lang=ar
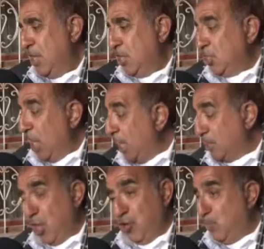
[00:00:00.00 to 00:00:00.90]

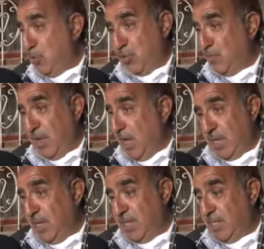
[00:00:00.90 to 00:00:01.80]
شاهدناكم بالصدفة
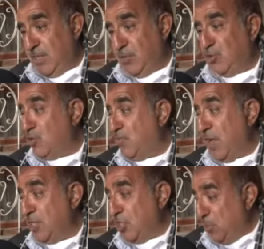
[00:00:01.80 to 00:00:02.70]
حقيقة
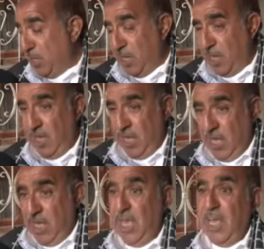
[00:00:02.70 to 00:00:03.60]
صدفة جميلة
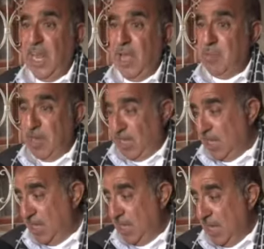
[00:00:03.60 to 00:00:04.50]
إعلام
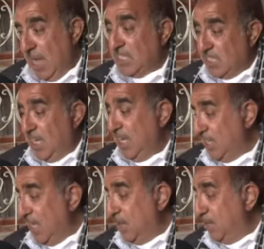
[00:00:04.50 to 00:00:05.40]
نقي
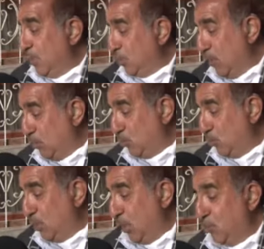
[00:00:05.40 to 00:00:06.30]
السعيدة عندما قلت
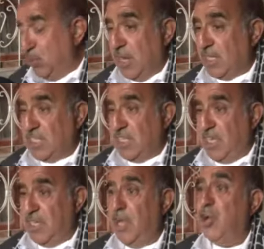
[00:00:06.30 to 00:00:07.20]
لي نحن قناة
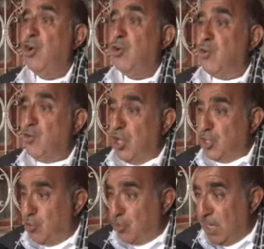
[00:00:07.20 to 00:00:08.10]
السعيدة كنا
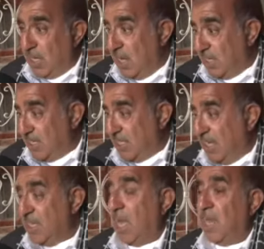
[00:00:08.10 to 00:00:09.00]
شكرا لقناة
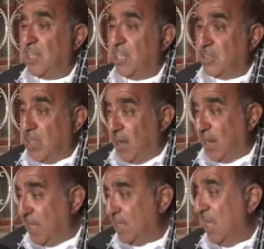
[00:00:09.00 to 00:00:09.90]
السعيدة التي
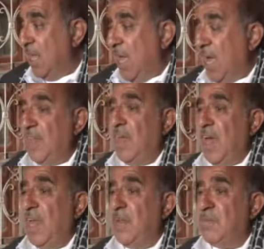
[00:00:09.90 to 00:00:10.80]
درجت
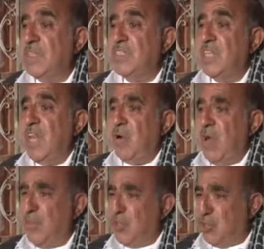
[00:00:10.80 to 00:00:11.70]
هذا المنزل أو
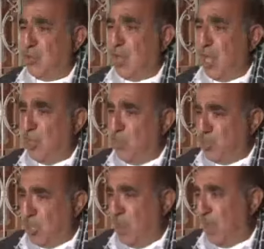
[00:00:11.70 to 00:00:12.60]
هذه الشقة
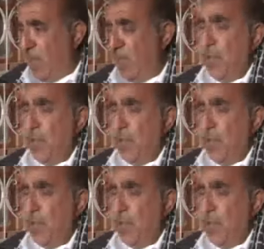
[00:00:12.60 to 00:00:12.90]
المتواضعة